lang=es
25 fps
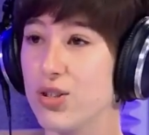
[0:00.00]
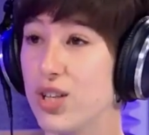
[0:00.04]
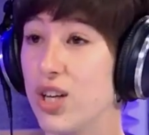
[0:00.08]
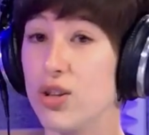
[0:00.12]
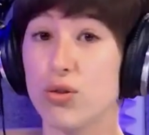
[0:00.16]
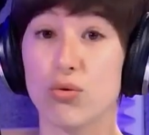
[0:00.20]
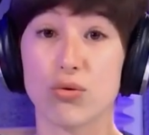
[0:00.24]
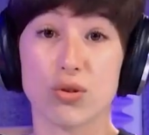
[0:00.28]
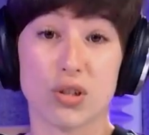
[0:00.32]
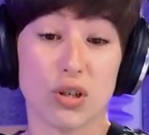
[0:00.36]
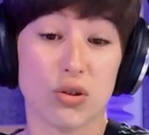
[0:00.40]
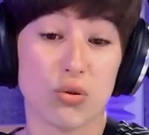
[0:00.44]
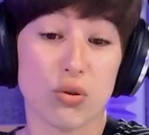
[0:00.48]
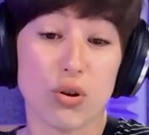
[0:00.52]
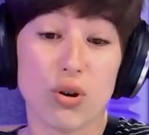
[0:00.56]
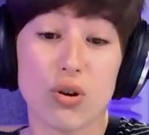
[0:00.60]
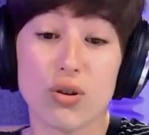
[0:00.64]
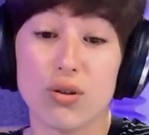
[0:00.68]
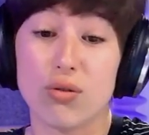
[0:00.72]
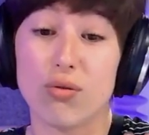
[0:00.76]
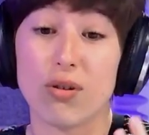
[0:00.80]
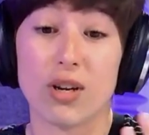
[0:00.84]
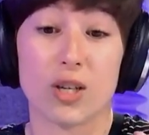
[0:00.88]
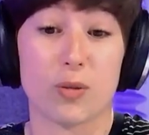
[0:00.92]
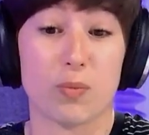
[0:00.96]
O sea, si tu
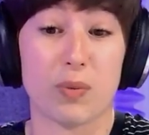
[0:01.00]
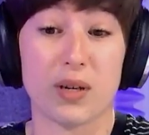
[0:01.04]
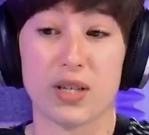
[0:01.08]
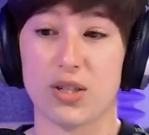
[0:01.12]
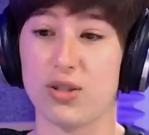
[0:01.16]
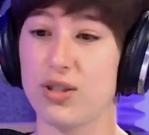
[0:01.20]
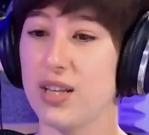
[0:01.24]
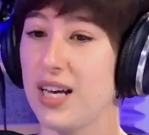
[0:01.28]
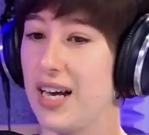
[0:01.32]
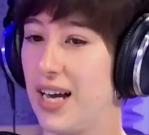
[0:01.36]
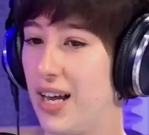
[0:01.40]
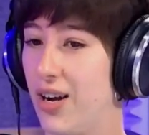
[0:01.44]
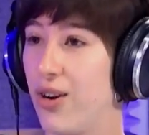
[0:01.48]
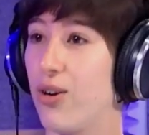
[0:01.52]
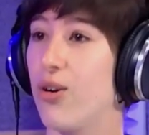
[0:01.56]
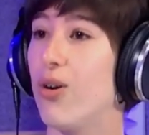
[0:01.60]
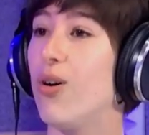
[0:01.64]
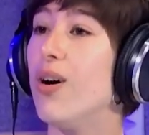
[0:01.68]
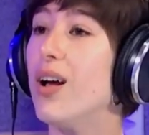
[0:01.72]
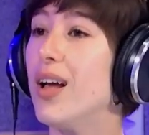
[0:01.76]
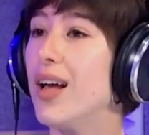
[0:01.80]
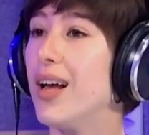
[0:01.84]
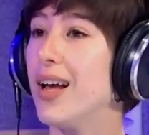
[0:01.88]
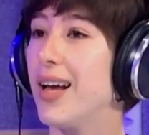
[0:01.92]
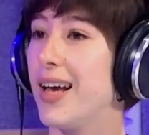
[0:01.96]
hijo tiene una expresión de
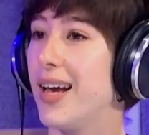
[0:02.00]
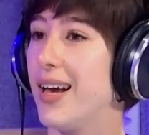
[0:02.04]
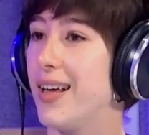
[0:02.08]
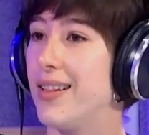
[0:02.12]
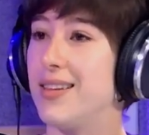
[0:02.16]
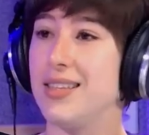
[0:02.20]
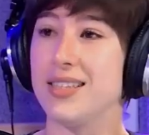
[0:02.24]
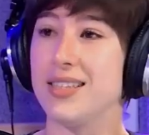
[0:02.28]
género eh,